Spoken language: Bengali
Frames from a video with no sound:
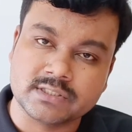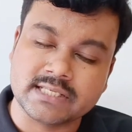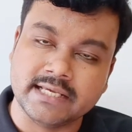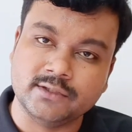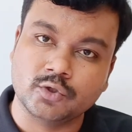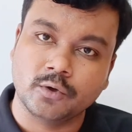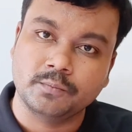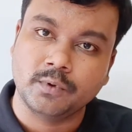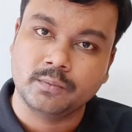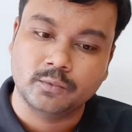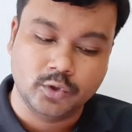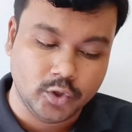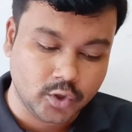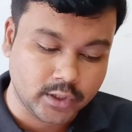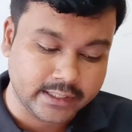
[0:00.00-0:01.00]
সেই
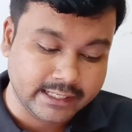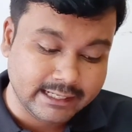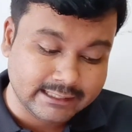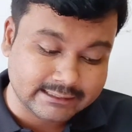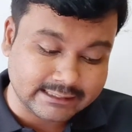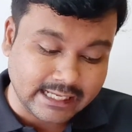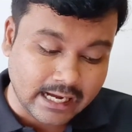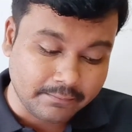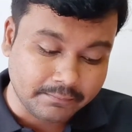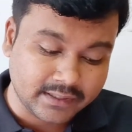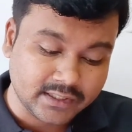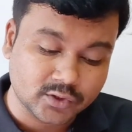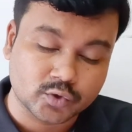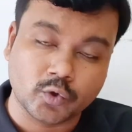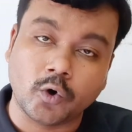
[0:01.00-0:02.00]
দ্রব্যমূল্যের দাম
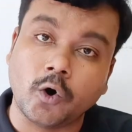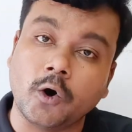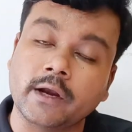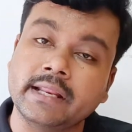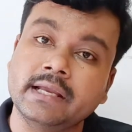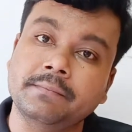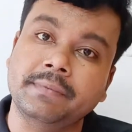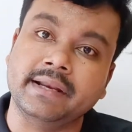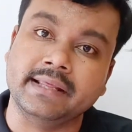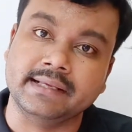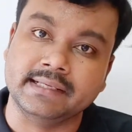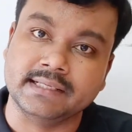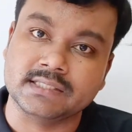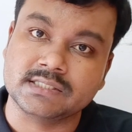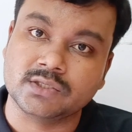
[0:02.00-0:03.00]
কিন্তু অনেক বেড়ে
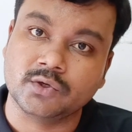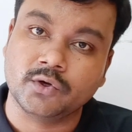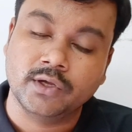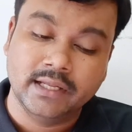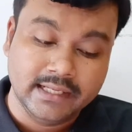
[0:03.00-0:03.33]
গিয়েছিল